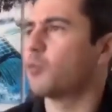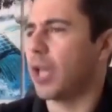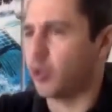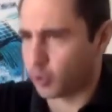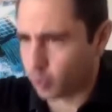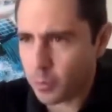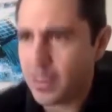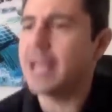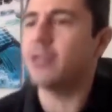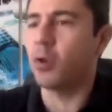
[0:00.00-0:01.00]
porque yo estoy
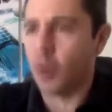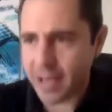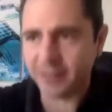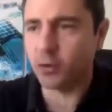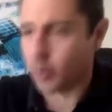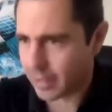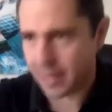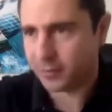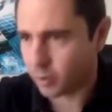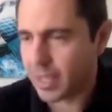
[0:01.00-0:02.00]
viendo esto
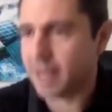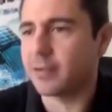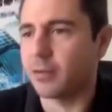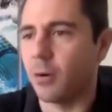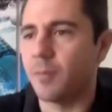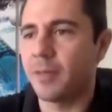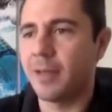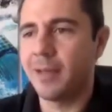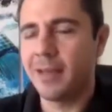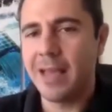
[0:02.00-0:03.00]
y esto y esto.
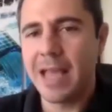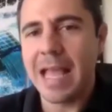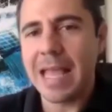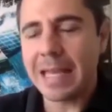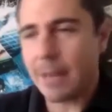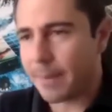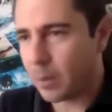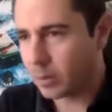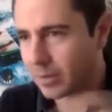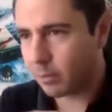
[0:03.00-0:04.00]
Y la
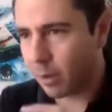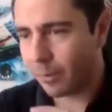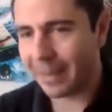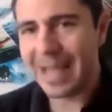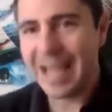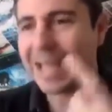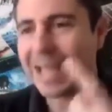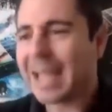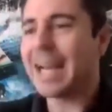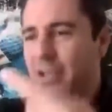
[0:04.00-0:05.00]
pregunta se vuelve,
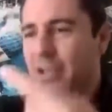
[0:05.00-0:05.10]
¿qué